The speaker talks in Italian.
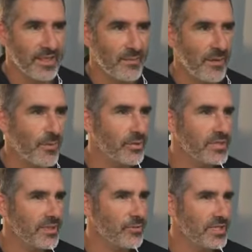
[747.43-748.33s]
abbiamo
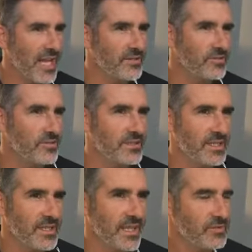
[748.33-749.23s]
portato tanto
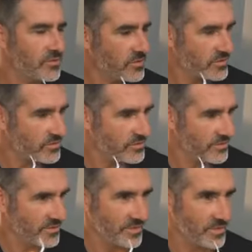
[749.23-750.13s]
dell'anno
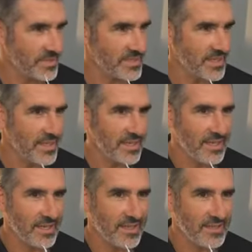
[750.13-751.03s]
scorso in,
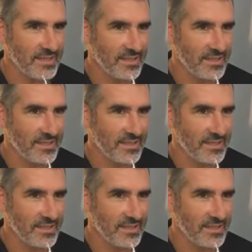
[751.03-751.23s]
questa,